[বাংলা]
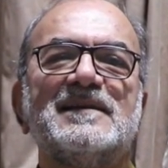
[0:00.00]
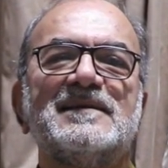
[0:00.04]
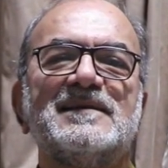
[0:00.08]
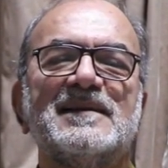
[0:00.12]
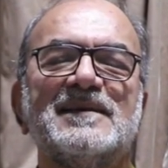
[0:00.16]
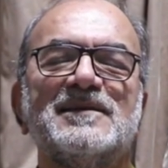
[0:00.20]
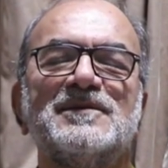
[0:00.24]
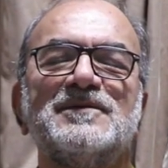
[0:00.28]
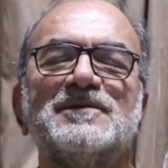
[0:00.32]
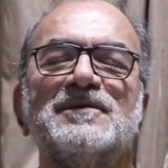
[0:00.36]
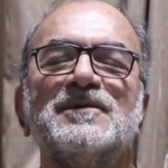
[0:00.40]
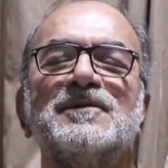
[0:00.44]

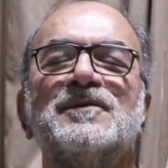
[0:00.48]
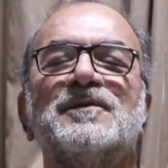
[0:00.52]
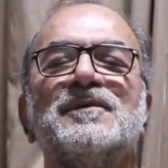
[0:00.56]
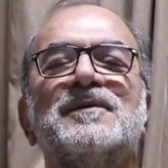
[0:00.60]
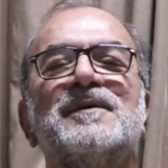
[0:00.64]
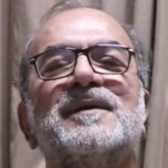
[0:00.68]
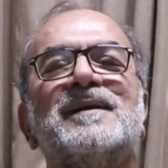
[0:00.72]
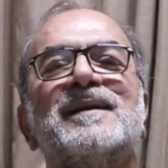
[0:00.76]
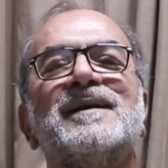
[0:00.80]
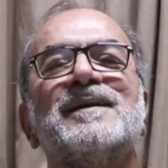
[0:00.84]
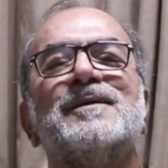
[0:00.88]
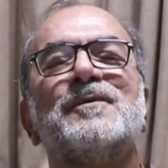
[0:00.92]
সেই জন্য
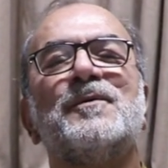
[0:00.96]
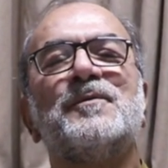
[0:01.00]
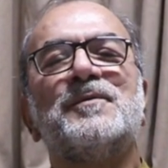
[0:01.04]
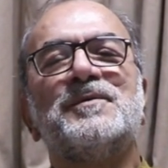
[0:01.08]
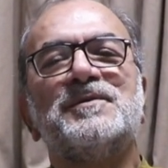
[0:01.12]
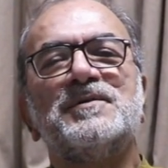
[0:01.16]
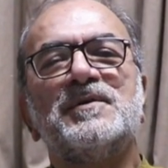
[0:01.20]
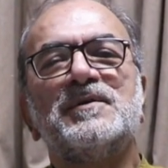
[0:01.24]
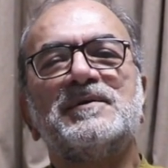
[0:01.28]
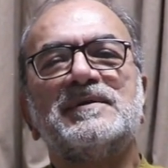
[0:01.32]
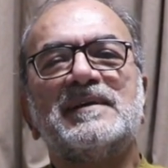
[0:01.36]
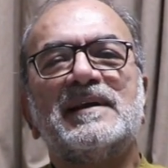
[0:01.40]
এই
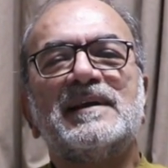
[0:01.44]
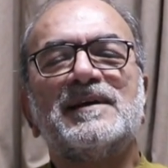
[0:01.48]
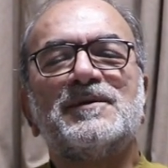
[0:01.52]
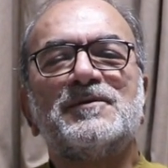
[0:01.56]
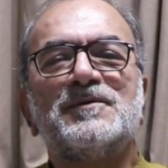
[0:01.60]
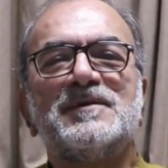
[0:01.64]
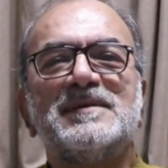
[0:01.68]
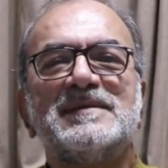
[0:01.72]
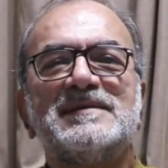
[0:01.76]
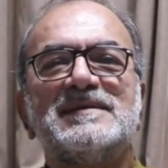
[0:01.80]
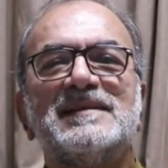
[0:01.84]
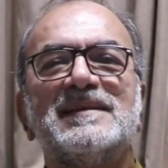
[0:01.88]
অভিযোগ যারা
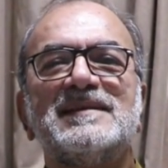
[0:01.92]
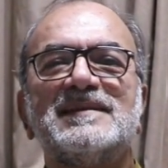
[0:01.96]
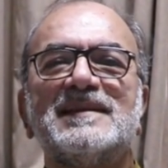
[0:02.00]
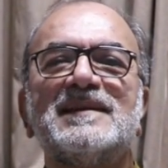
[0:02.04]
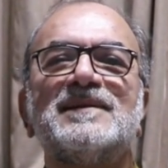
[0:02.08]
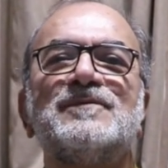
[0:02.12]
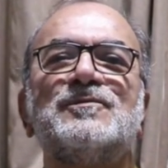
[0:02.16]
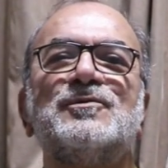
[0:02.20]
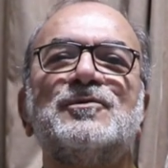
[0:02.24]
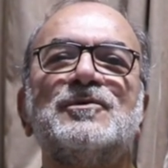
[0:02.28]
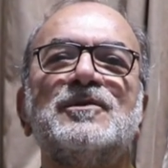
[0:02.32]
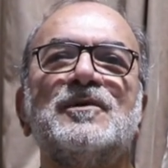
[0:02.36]
করেছিলেন
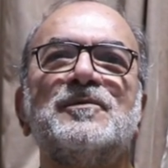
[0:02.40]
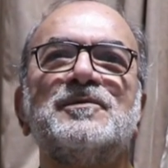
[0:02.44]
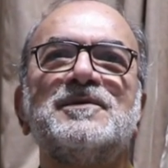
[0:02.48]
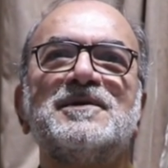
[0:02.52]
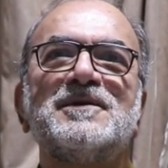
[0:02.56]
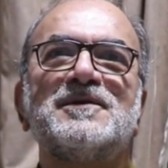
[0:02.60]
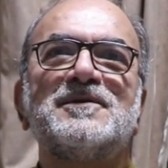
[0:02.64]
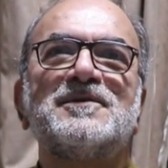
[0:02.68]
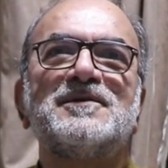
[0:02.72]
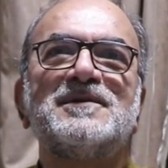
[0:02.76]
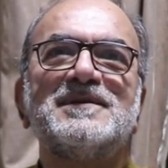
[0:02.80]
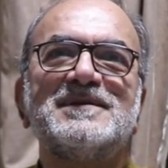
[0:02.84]
তারা ভুল
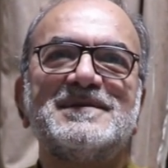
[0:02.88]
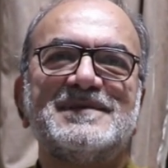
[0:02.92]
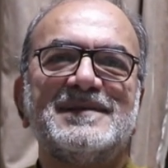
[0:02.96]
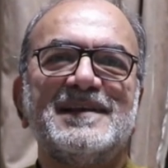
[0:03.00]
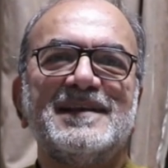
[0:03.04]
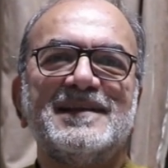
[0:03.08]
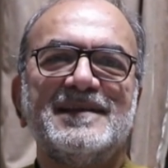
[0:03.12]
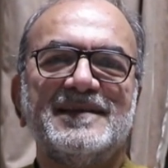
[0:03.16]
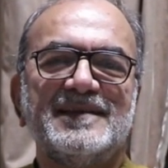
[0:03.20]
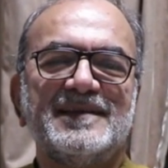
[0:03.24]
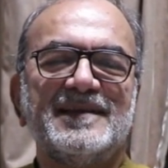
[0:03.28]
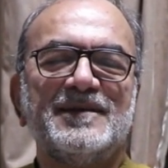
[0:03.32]
অভিযোগ
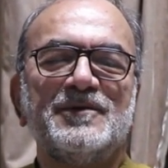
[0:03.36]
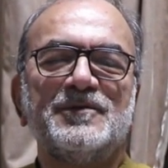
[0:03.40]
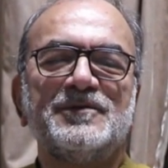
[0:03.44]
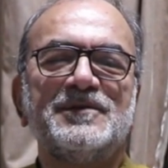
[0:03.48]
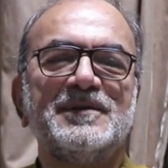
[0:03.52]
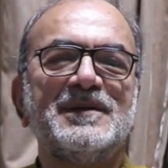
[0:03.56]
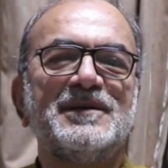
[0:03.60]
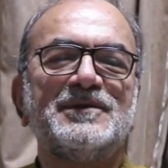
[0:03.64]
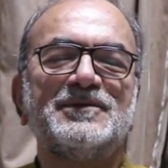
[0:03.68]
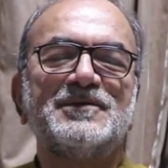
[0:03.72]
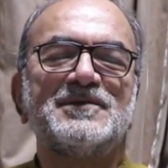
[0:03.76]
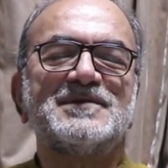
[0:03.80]
করেছিলেন তাই
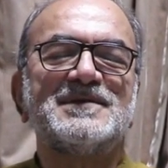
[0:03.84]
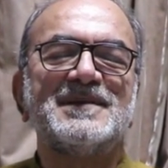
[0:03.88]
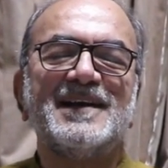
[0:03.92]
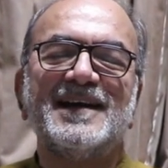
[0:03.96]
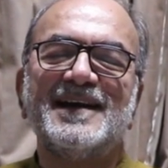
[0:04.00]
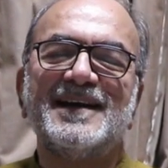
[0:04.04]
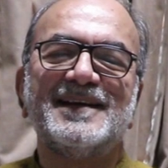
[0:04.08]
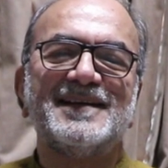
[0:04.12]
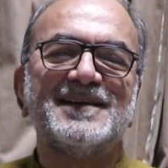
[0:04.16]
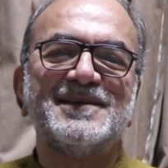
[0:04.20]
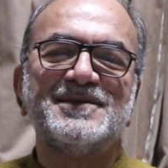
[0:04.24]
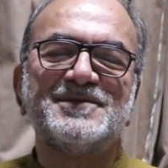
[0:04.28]
অতিরিক্ত
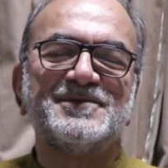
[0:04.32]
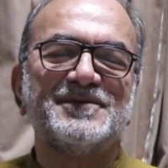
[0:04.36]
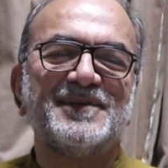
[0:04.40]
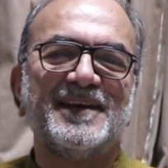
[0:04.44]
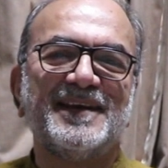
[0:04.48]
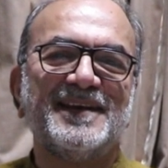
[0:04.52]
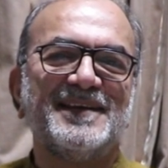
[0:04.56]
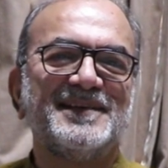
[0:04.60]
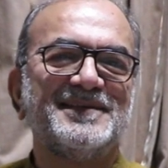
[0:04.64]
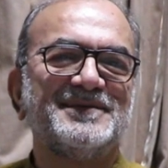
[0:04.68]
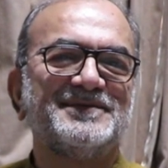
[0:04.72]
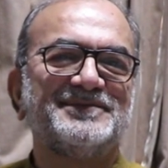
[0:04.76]
শ্লাঘার কিছু
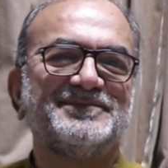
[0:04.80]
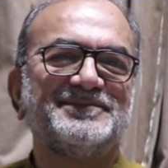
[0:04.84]
নেই